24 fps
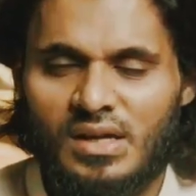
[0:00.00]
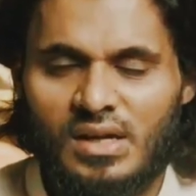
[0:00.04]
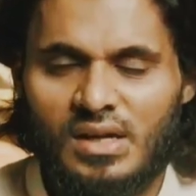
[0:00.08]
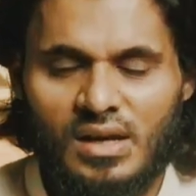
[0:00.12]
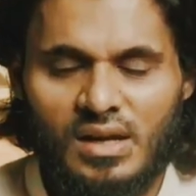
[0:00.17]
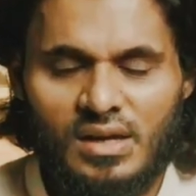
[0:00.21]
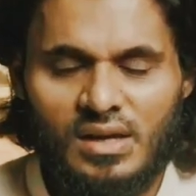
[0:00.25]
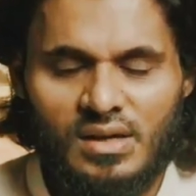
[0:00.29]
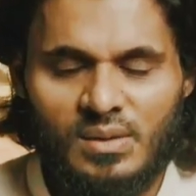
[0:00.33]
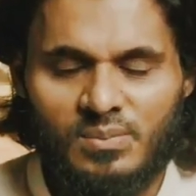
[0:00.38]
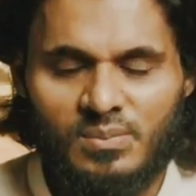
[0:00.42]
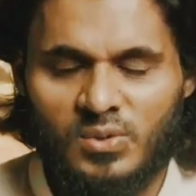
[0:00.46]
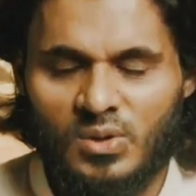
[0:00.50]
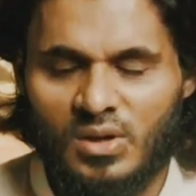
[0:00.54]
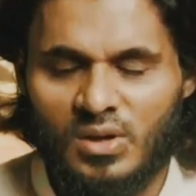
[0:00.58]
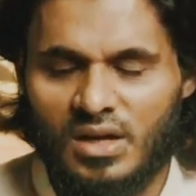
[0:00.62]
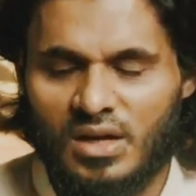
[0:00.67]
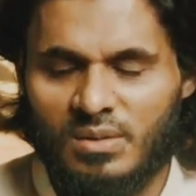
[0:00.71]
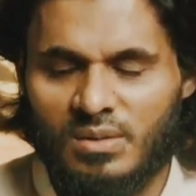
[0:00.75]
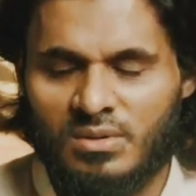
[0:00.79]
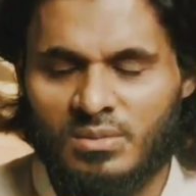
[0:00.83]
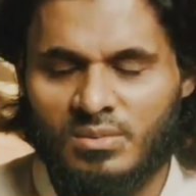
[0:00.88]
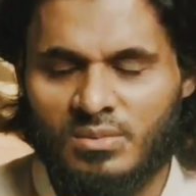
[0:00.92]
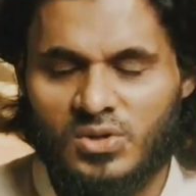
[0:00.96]
இல்லை
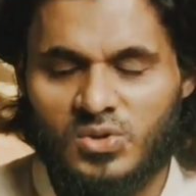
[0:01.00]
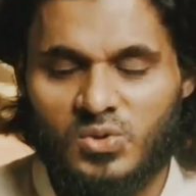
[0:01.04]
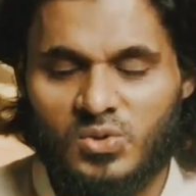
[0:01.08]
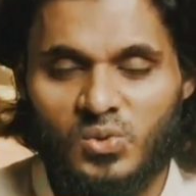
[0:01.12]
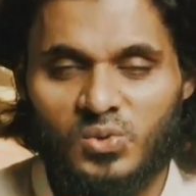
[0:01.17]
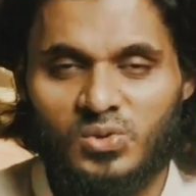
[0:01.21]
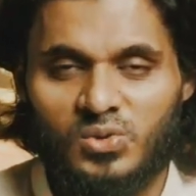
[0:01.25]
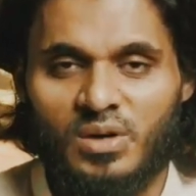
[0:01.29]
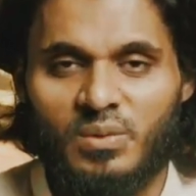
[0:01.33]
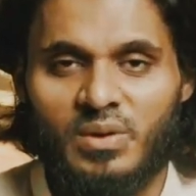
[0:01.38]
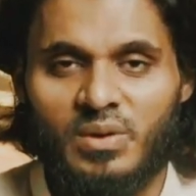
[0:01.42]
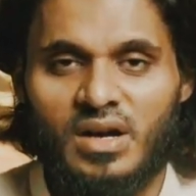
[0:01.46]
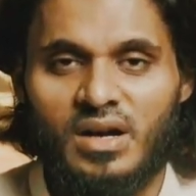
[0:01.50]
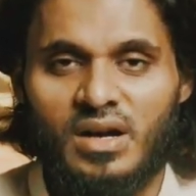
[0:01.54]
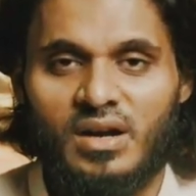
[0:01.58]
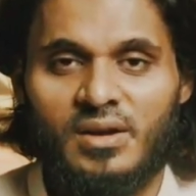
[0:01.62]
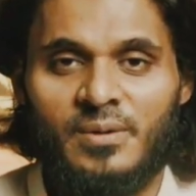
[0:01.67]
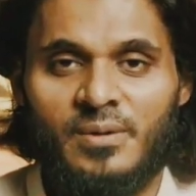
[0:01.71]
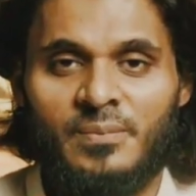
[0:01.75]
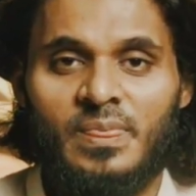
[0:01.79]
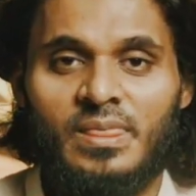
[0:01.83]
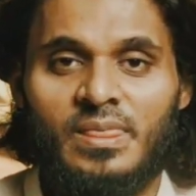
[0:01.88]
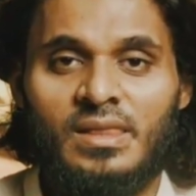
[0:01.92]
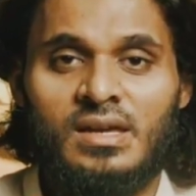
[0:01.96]
அப்துல்லா இப்னு மசூத் அவர்களே
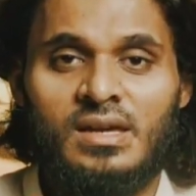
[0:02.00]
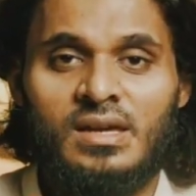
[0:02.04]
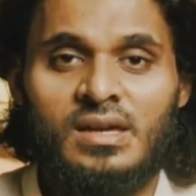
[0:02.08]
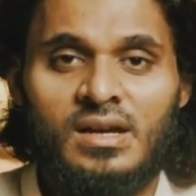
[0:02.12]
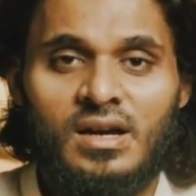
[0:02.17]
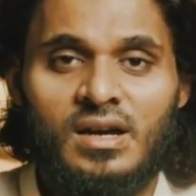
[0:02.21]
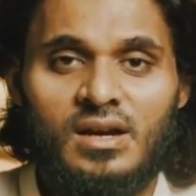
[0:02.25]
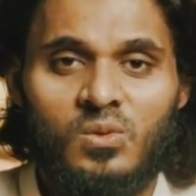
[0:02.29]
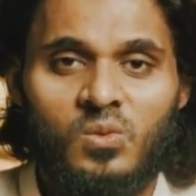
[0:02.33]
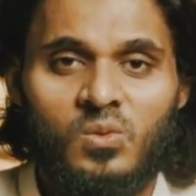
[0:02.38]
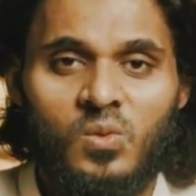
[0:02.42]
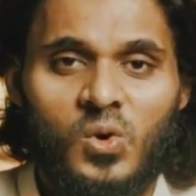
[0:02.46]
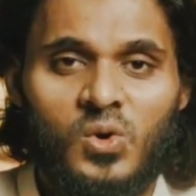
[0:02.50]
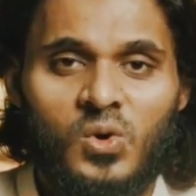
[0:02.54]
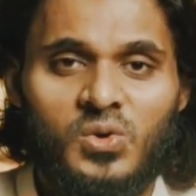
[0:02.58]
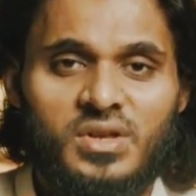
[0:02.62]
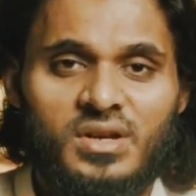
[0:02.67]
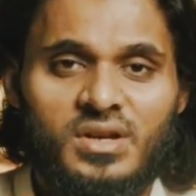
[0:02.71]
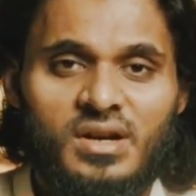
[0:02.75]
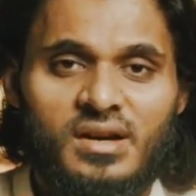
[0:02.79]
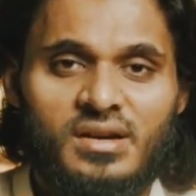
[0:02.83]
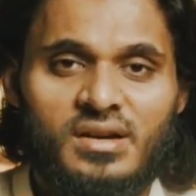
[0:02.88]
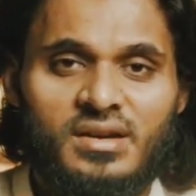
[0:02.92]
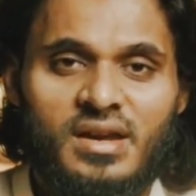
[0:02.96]
நீங்கள்
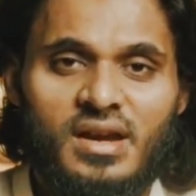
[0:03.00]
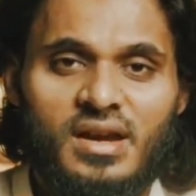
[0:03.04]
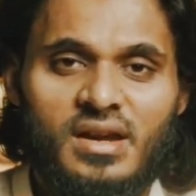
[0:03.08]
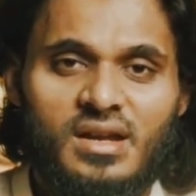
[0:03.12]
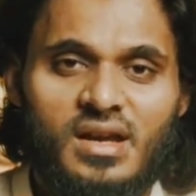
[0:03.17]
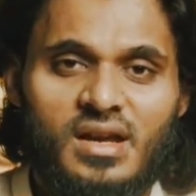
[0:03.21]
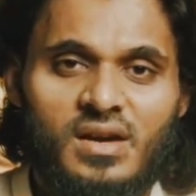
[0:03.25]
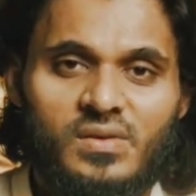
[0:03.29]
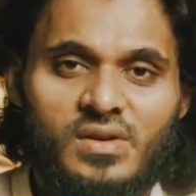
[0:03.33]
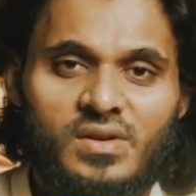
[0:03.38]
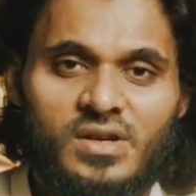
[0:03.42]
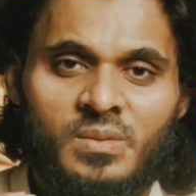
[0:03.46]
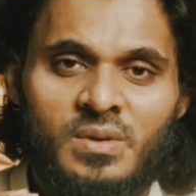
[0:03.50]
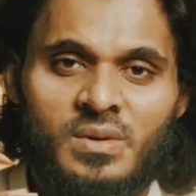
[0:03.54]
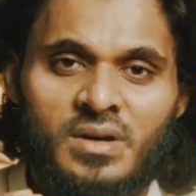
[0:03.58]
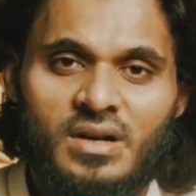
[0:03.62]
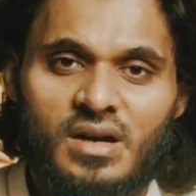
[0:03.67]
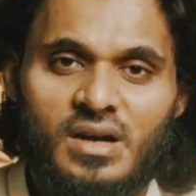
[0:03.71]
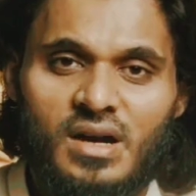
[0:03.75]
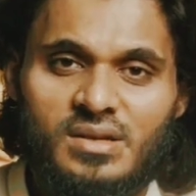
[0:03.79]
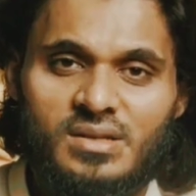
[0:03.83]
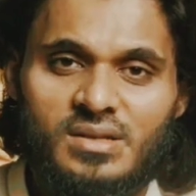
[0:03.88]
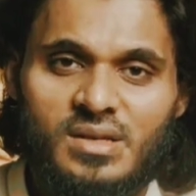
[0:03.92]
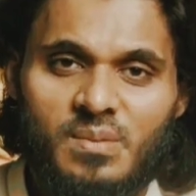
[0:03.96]
ஓத நான் கேட்க வேண்டும்
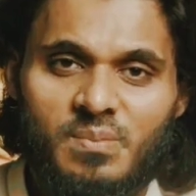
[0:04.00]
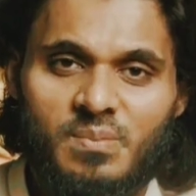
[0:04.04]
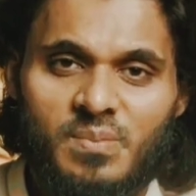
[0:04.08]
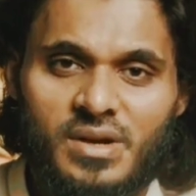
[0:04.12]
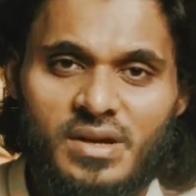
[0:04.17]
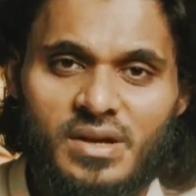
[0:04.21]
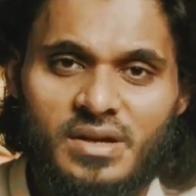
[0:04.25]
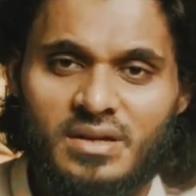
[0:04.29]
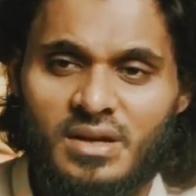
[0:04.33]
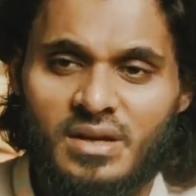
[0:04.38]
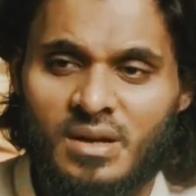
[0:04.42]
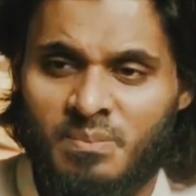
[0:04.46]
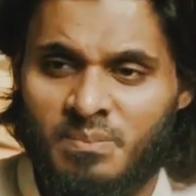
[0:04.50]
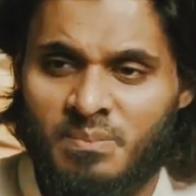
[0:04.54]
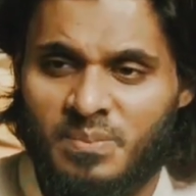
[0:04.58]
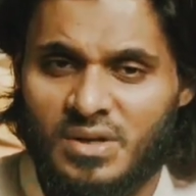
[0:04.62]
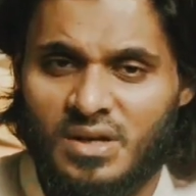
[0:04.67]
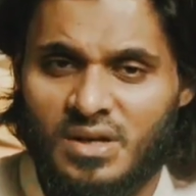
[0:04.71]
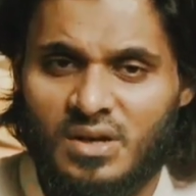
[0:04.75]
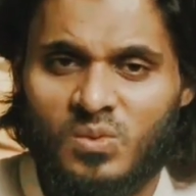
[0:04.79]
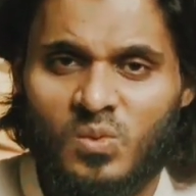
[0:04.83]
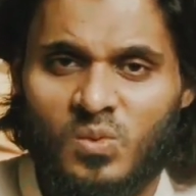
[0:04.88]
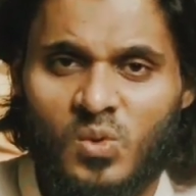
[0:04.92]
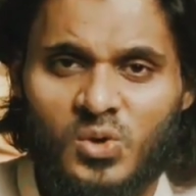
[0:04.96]
என்று ஆசைப்படுகிறேன்
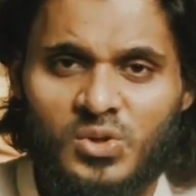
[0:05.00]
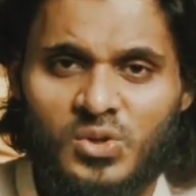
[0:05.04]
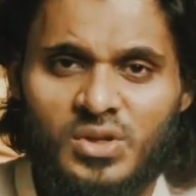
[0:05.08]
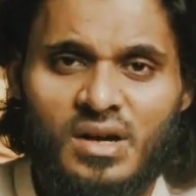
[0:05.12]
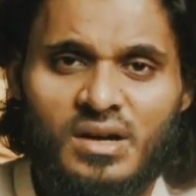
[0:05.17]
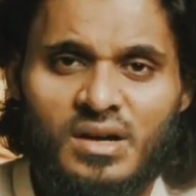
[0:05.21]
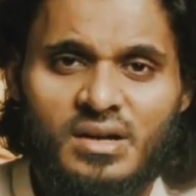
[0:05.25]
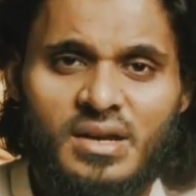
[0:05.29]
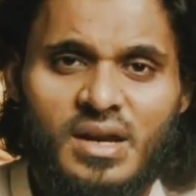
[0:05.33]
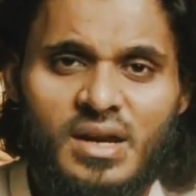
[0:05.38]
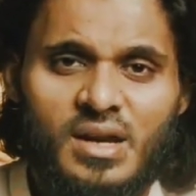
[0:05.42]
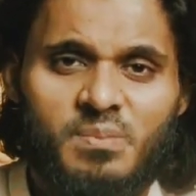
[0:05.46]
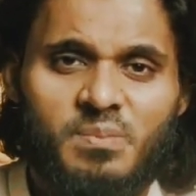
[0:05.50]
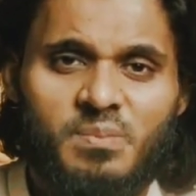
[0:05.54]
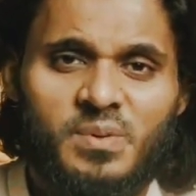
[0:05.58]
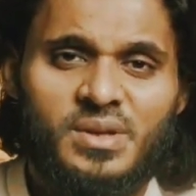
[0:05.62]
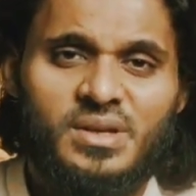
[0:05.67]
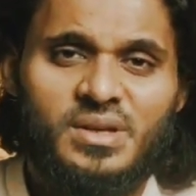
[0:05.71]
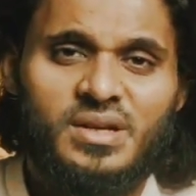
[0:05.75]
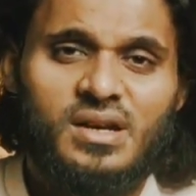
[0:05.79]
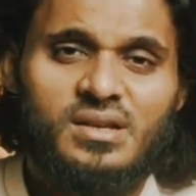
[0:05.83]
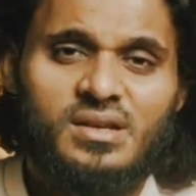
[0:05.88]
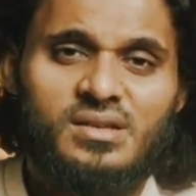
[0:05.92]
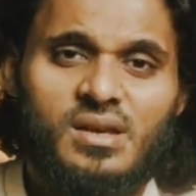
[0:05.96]
பிறர் ஓதி நான்
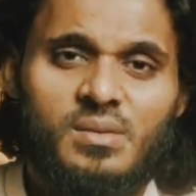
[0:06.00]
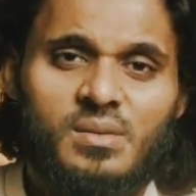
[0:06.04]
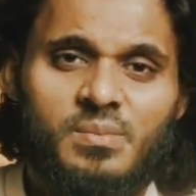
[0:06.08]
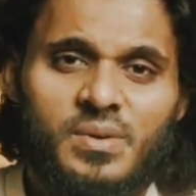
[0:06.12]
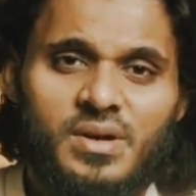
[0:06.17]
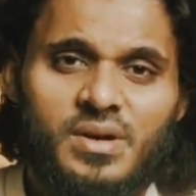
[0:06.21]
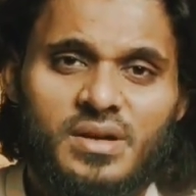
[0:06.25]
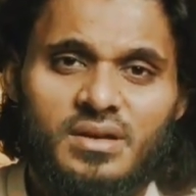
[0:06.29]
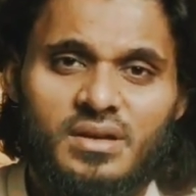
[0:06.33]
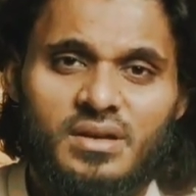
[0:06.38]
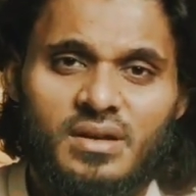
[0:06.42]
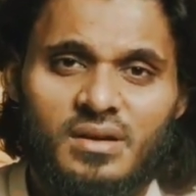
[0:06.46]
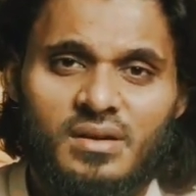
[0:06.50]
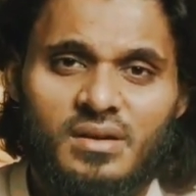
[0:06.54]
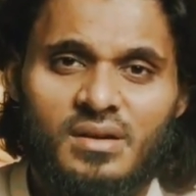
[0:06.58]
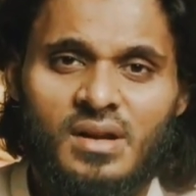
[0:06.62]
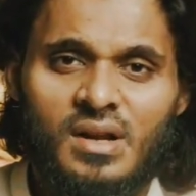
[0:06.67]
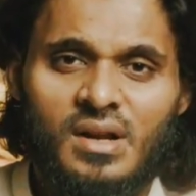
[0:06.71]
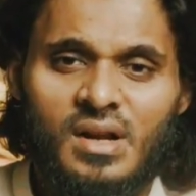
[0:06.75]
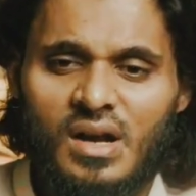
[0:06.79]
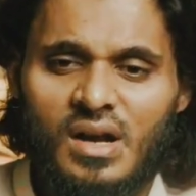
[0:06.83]
கேட்பதை ஆசைப்படுகிறேன்